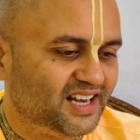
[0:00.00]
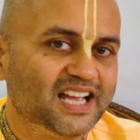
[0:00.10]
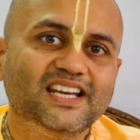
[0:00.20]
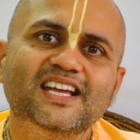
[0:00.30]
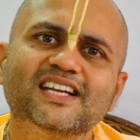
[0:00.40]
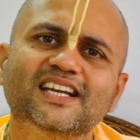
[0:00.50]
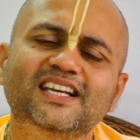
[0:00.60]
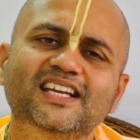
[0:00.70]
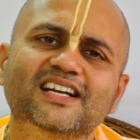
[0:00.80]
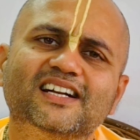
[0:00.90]
रहने के
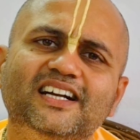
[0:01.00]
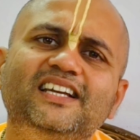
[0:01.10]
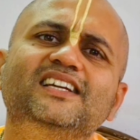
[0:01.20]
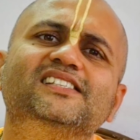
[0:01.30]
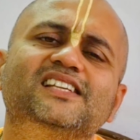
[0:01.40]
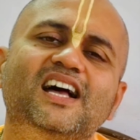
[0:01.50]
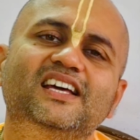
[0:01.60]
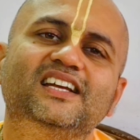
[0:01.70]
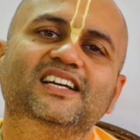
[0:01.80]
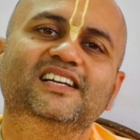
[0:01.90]
लिए कई
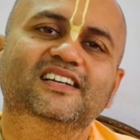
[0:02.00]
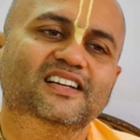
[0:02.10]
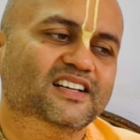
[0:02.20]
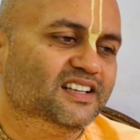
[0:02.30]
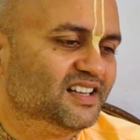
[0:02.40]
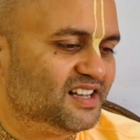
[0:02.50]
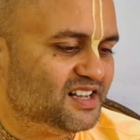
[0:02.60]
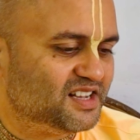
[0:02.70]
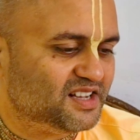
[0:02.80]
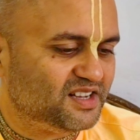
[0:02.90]
सारे
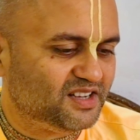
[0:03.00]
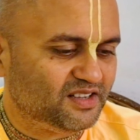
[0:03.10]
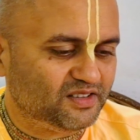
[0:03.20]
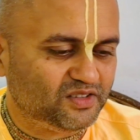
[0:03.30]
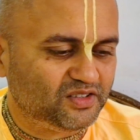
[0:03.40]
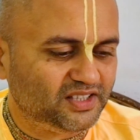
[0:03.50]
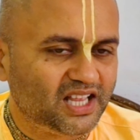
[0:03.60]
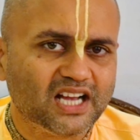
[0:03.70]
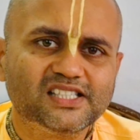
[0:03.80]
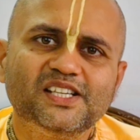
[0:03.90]

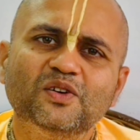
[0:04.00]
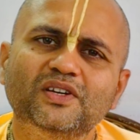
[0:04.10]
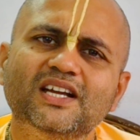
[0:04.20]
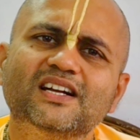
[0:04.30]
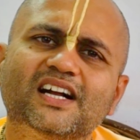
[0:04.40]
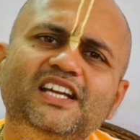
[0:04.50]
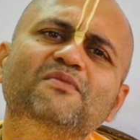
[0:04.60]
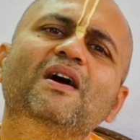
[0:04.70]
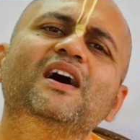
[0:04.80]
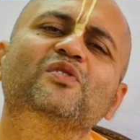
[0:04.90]
दासियों ने
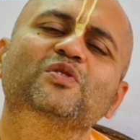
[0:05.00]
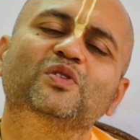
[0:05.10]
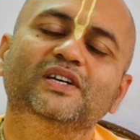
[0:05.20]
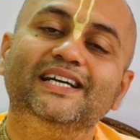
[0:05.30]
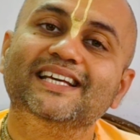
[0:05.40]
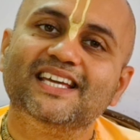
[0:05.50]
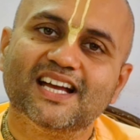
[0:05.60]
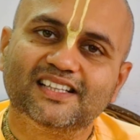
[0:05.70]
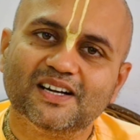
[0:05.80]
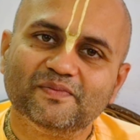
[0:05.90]
कई बार उनको रेडी
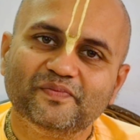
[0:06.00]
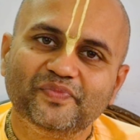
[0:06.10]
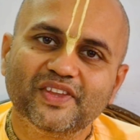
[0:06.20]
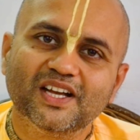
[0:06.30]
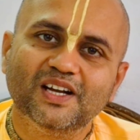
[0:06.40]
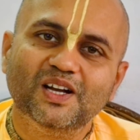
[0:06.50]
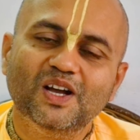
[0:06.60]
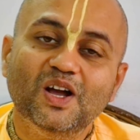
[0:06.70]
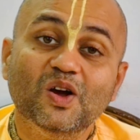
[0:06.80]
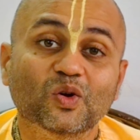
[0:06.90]
किया
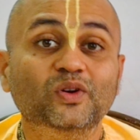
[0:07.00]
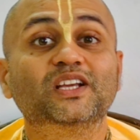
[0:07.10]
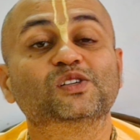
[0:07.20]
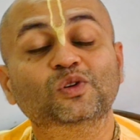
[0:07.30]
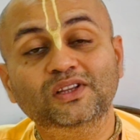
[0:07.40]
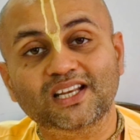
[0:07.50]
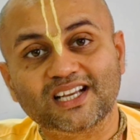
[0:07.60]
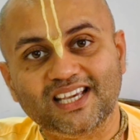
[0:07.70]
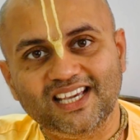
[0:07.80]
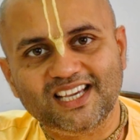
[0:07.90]
उनके सुंदर
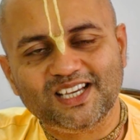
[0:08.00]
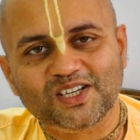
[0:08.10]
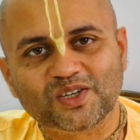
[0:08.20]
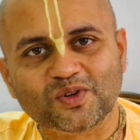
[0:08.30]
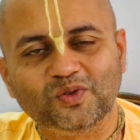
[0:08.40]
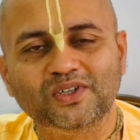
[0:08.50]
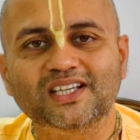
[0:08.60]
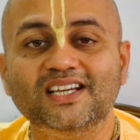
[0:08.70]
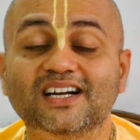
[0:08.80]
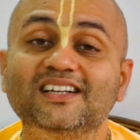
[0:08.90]
केश और
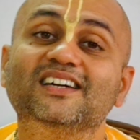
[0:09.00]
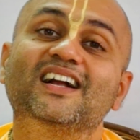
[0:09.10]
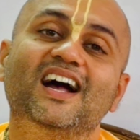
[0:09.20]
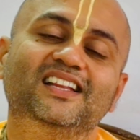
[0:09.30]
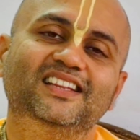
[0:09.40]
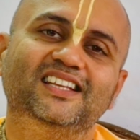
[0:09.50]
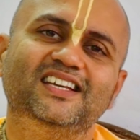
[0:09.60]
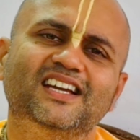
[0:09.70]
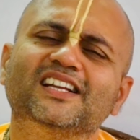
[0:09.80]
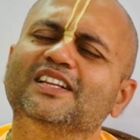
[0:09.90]
उनकी अंग
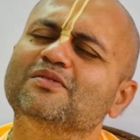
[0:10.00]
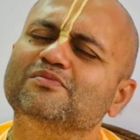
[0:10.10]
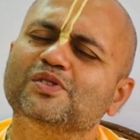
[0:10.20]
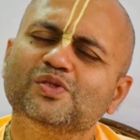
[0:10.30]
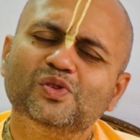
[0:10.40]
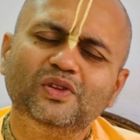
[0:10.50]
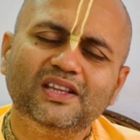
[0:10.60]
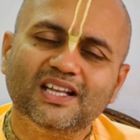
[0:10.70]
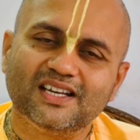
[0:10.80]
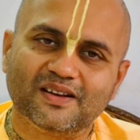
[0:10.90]
काटती एकदम
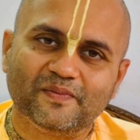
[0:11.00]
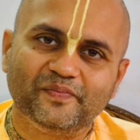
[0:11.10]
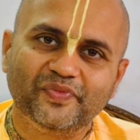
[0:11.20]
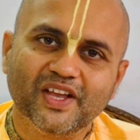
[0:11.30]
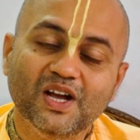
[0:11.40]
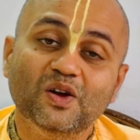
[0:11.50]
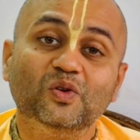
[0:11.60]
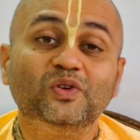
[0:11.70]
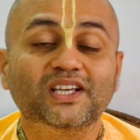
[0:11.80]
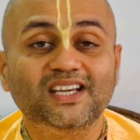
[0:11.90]
सुंदर
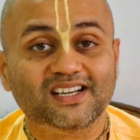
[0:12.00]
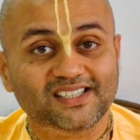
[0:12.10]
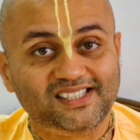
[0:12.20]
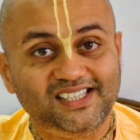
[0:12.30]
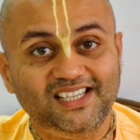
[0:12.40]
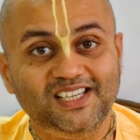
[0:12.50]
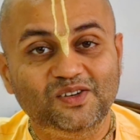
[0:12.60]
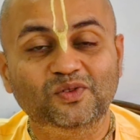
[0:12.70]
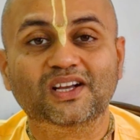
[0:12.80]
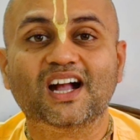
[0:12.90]
उनकी
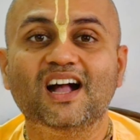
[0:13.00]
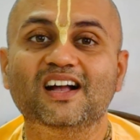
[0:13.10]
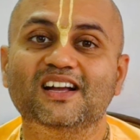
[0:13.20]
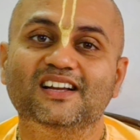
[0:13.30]
हंसी उनका